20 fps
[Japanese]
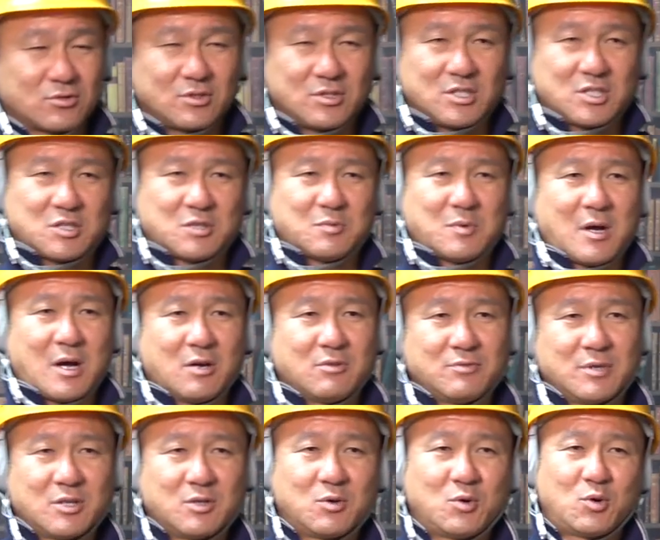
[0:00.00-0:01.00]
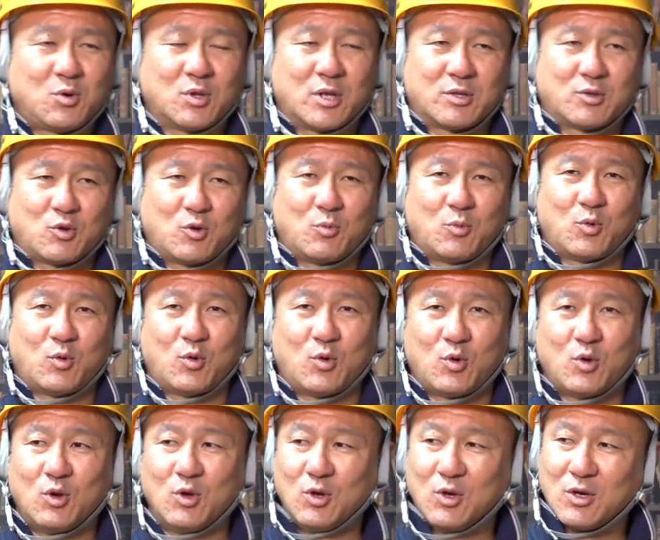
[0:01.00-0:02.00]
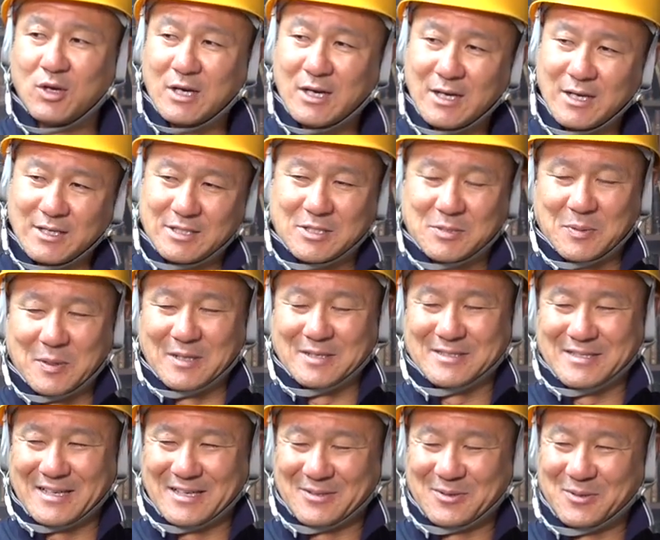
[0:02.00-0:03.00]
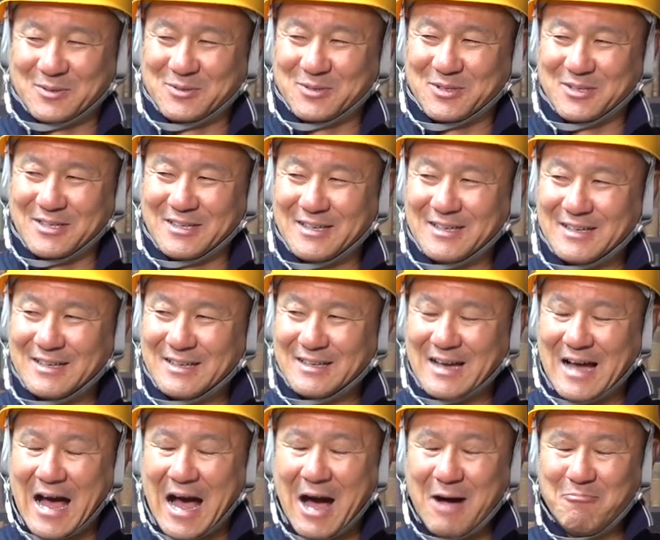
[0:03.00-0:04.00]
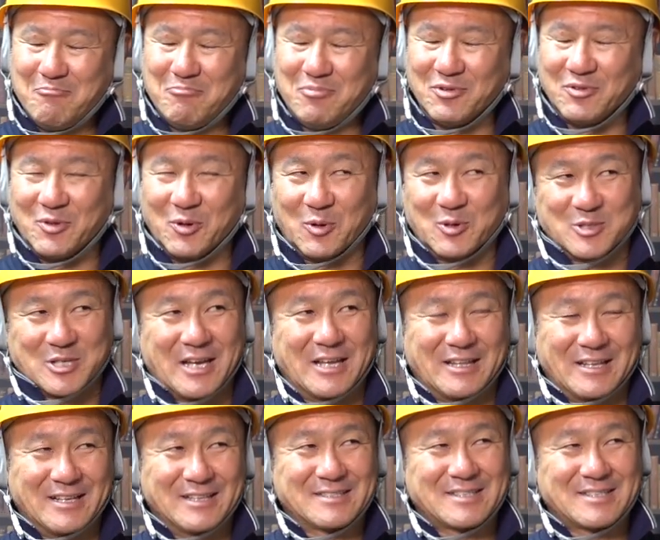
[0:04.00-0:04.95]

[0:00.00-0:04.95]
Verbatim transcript: に一番上の方だともう、から一番下だと本当に半分どころじゃないんだよね。